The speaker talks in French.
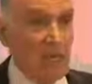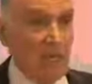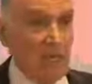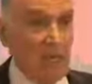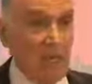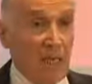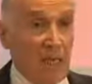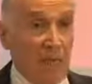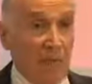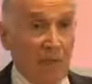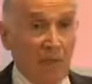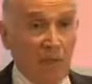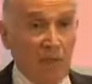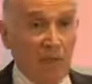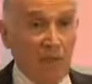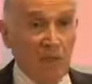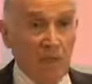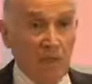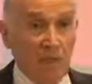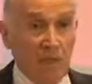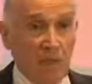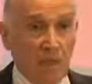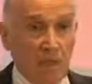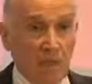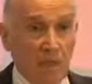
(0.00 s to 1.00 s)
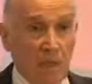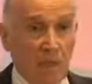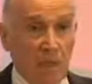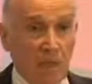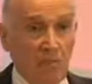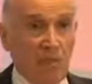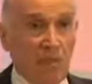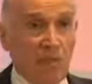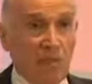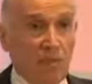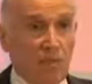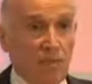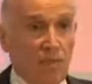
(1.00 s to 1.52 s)
et aussi il y a
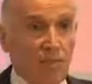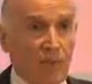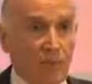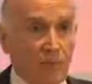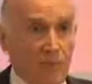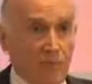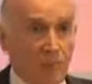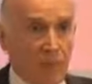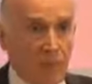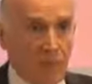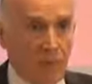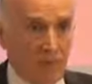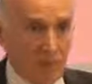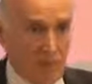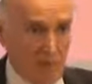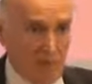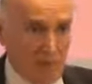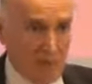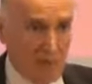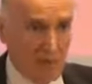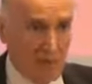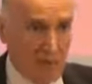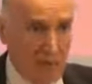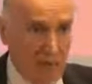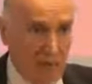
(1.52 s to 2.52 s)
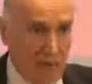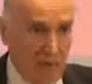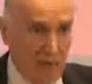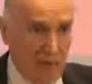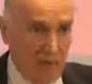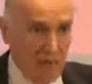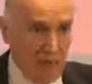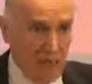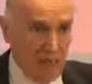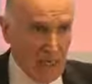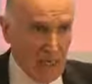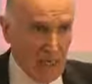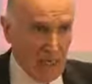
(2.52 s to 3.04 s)
800 personnes qui travaillent à
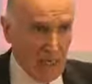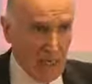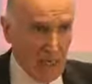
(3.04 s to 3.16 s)
Amel.